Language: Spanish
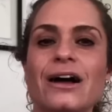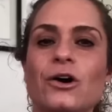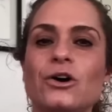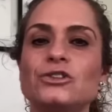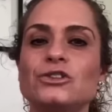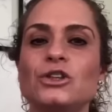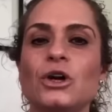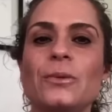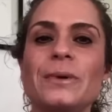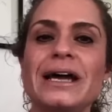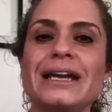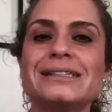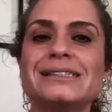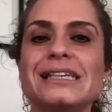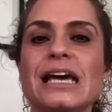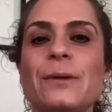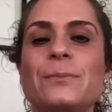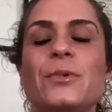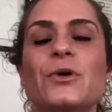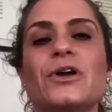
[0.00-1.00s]

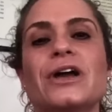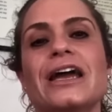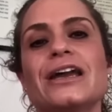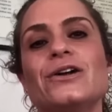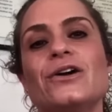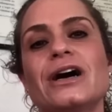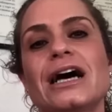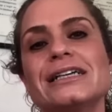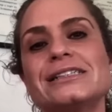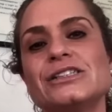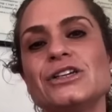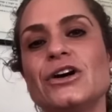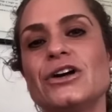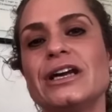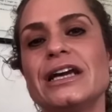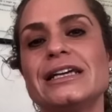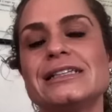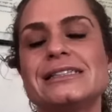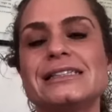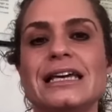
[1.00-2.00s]
controversia porque en
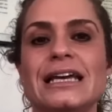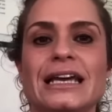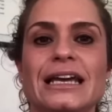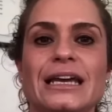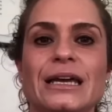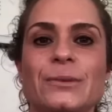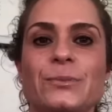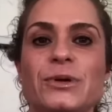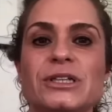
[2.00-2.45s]
ocasiones eh,